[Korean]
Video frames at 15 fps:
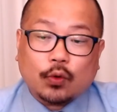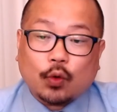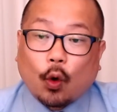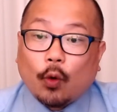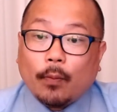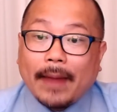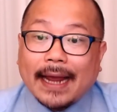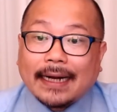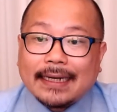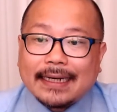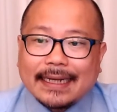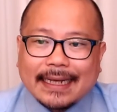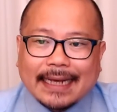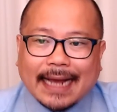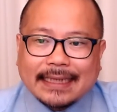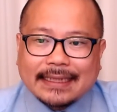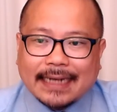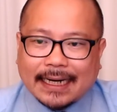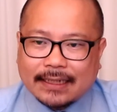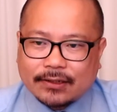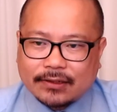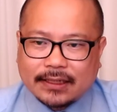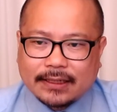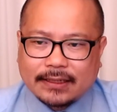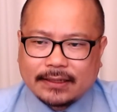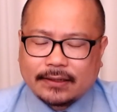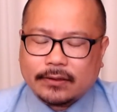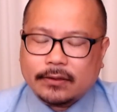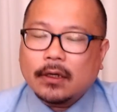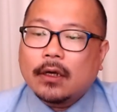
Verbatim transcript: 동맹을 이간질하는 것은